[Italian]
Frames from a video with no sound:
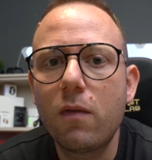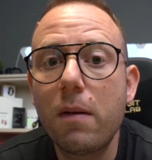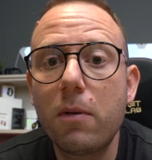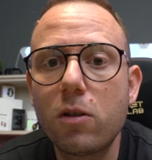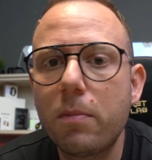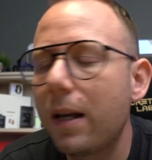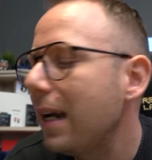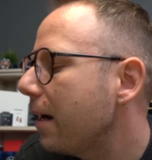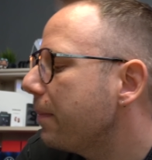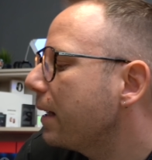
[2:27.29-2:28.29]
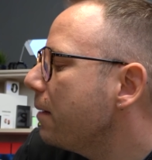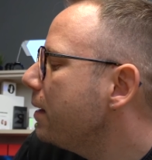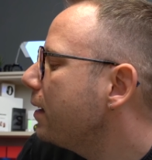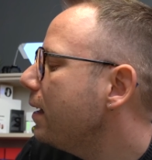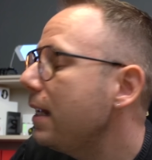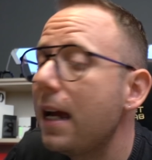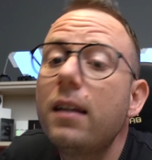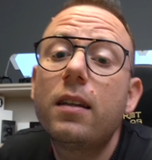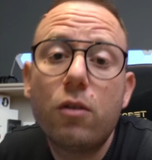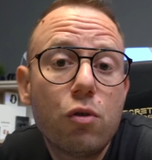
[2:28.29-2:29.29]
non vi posso parlare praticamente di
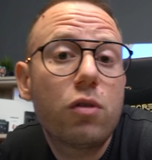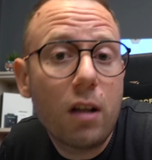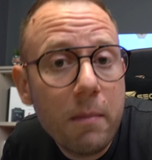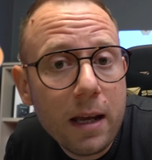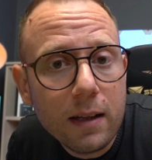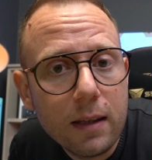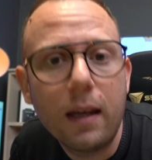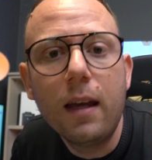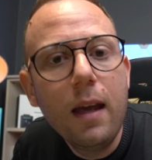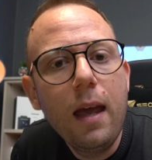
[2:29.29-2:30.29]
niente, giustamente